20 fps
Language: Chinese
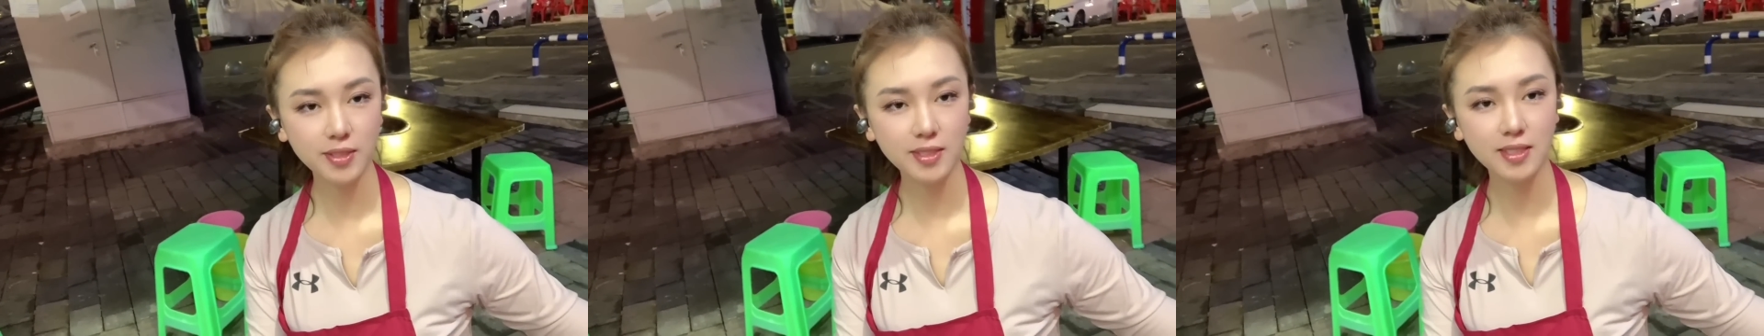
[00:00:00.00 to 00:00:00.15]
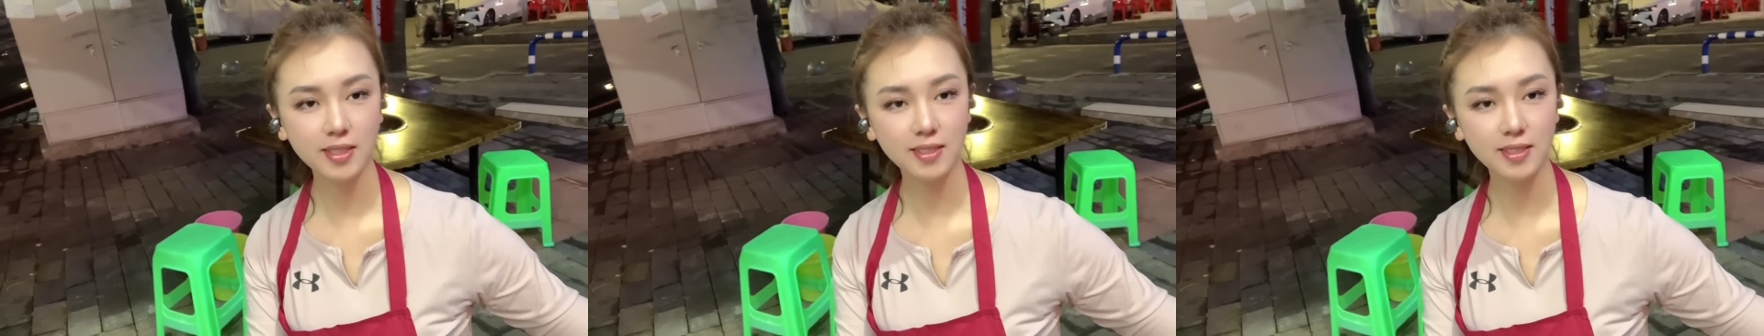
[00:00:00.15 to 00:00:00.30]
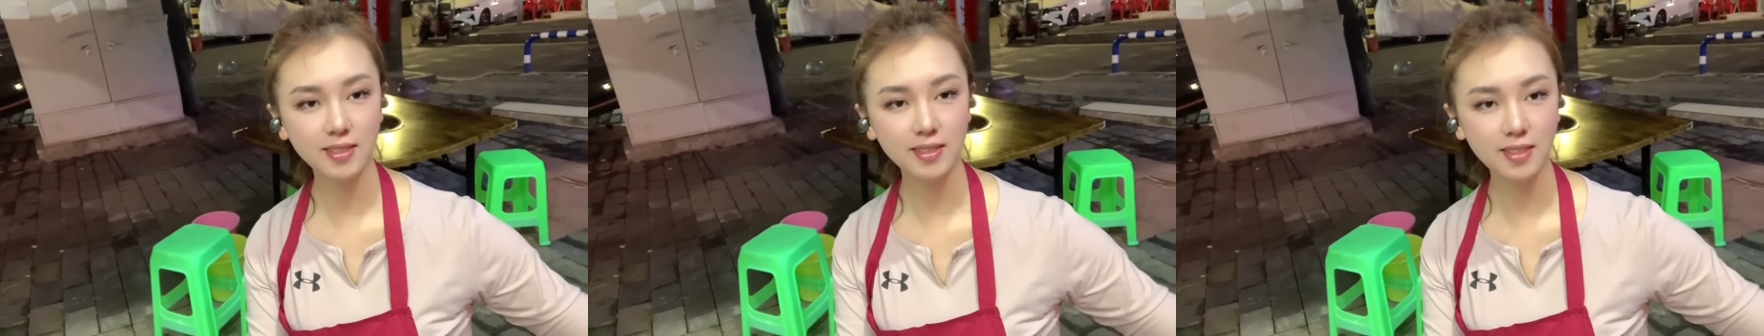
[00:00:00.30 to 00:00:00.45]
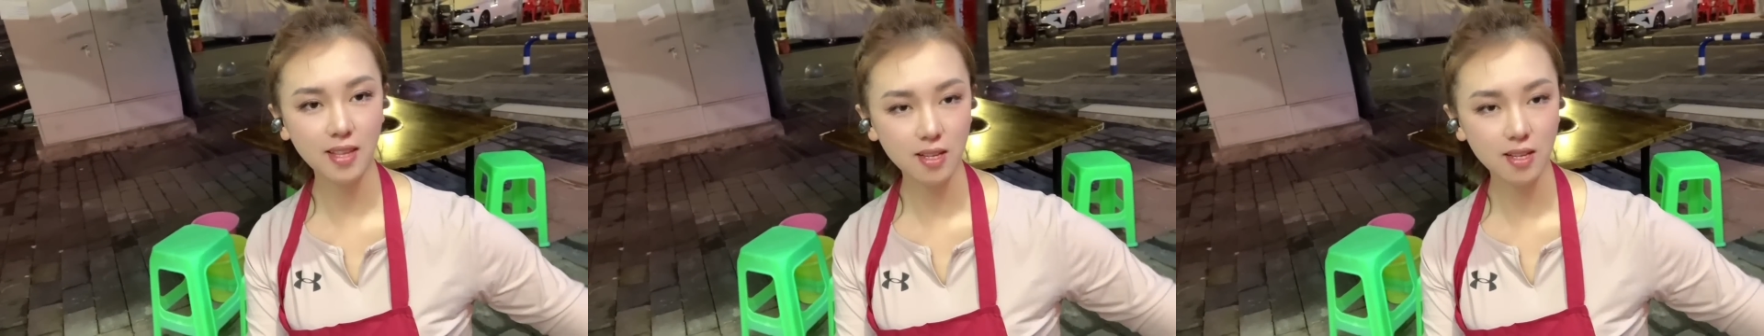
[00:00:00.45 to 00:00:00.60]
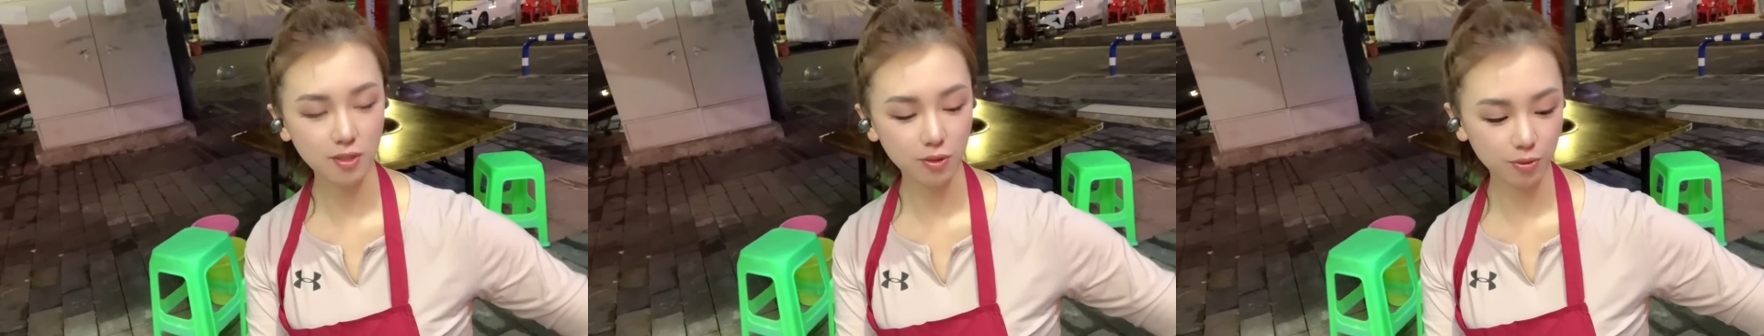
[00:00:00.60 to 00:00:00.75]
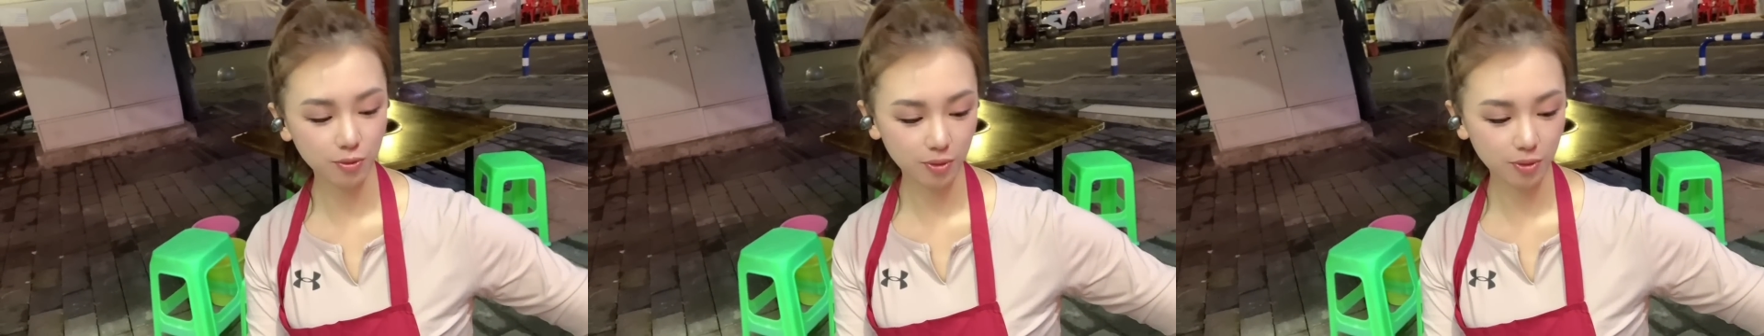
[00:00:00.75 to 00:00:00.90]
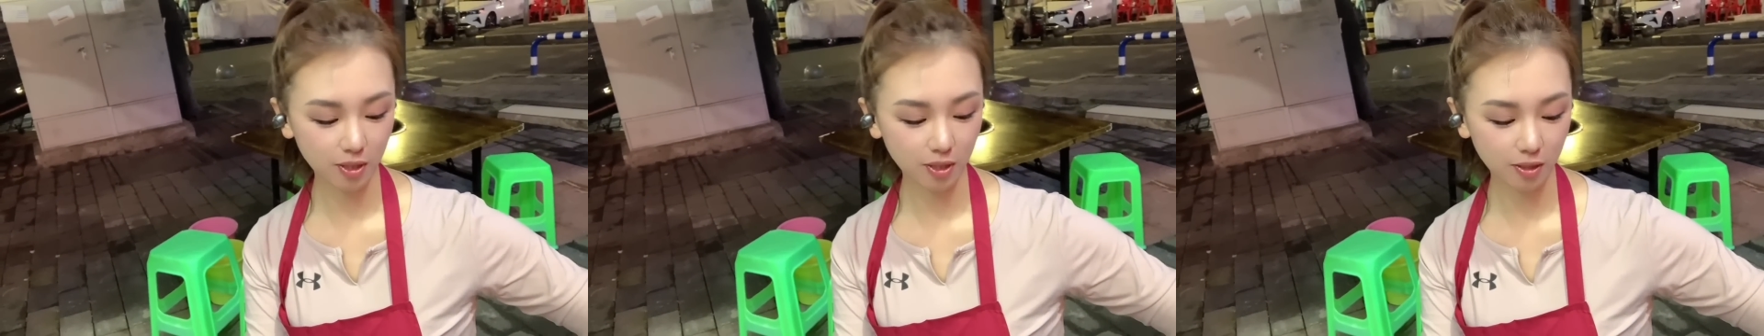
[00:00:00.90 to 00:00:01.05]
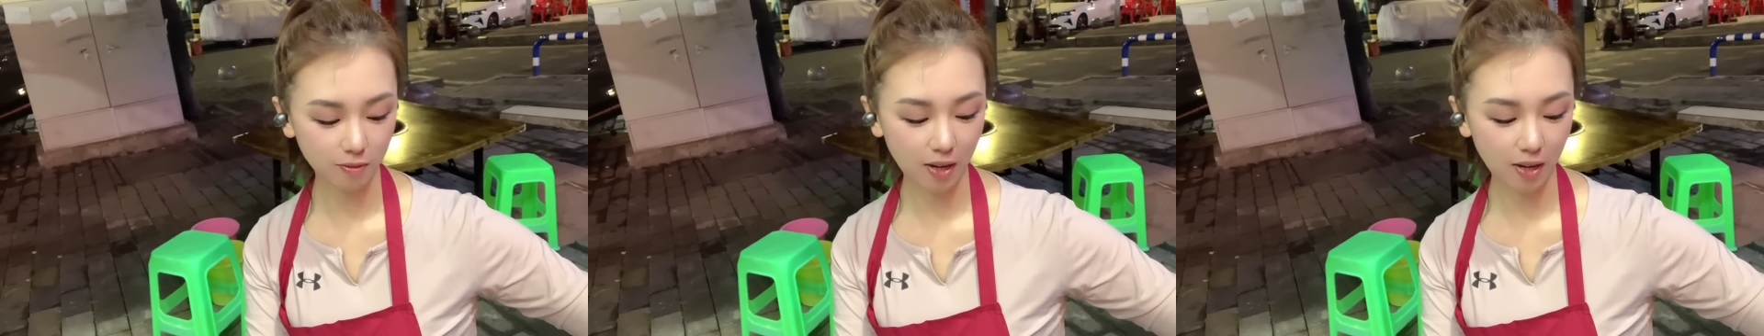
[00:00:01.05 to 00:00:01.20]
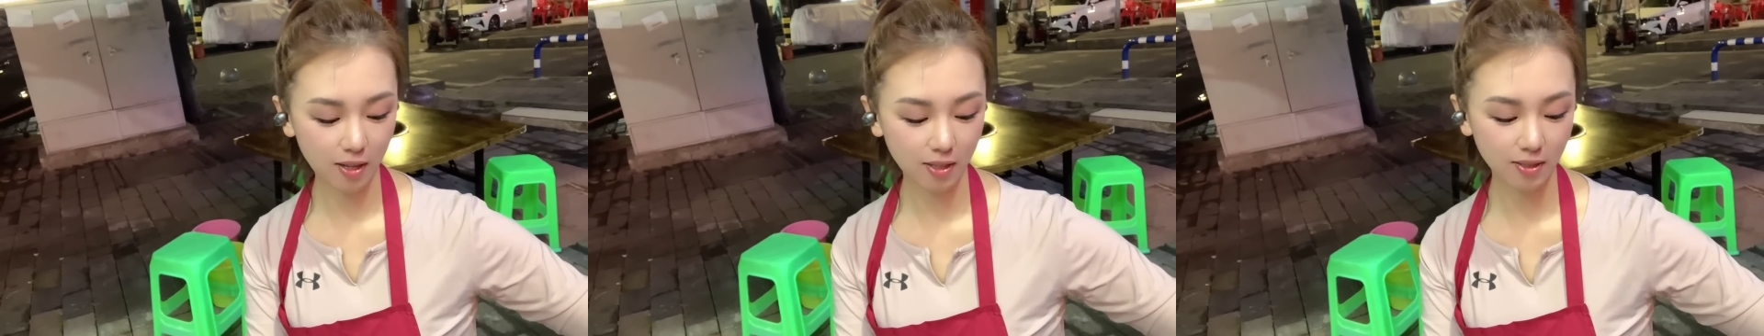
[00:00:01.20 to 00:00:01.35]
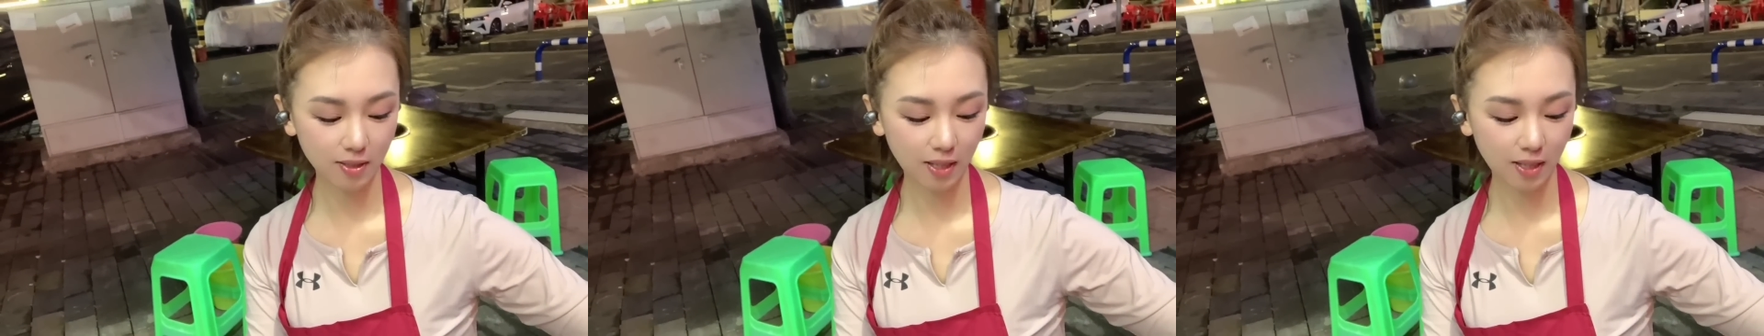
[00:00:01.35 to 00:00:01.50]
将近30度了，
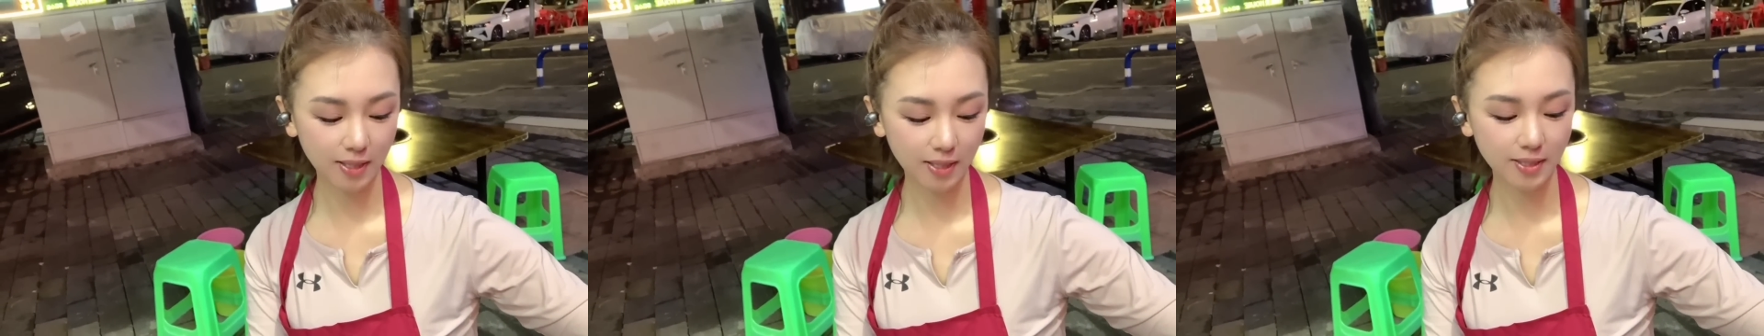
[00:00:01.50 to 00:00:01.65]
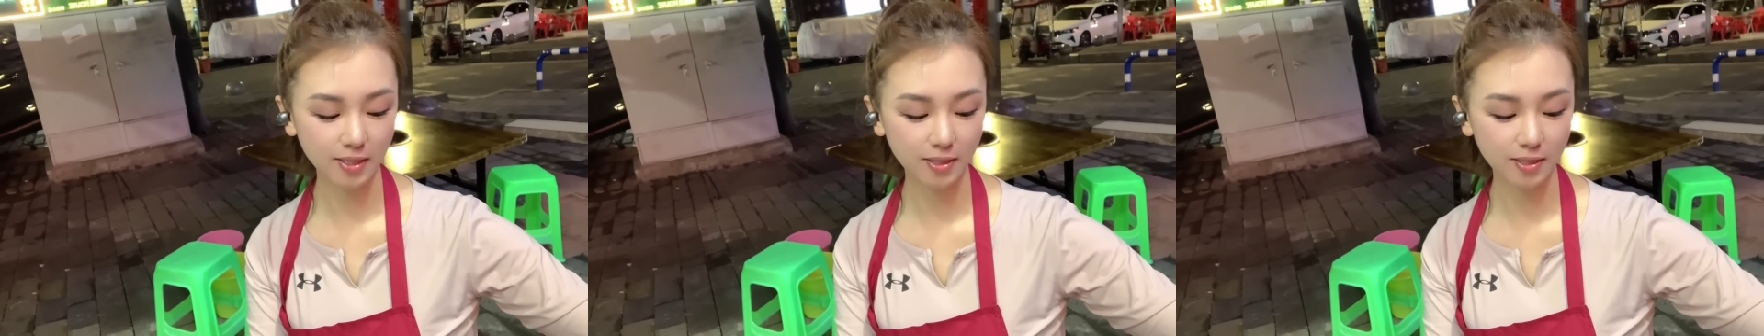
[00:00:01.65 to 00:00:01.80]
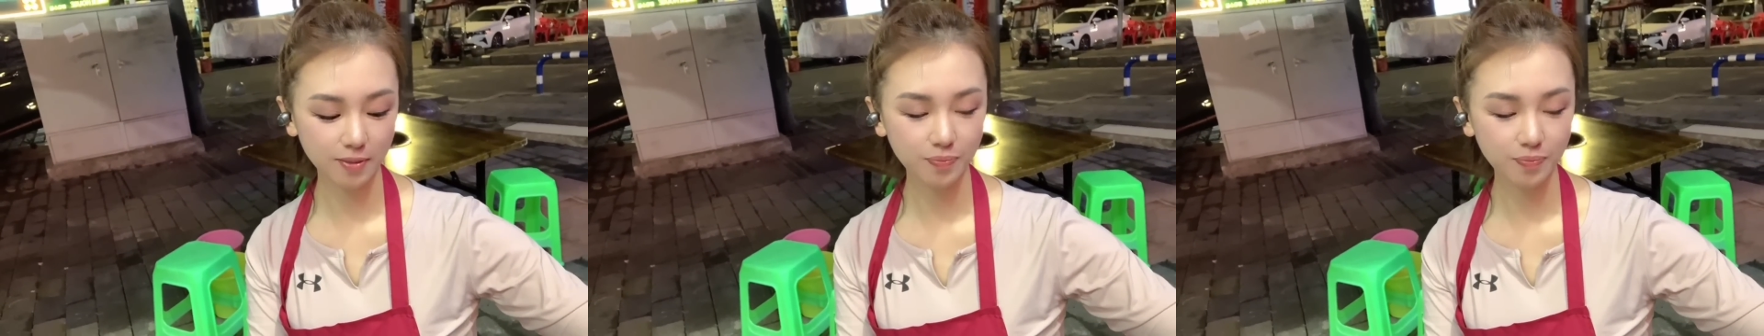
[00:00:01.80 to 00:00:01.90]
晚上还行，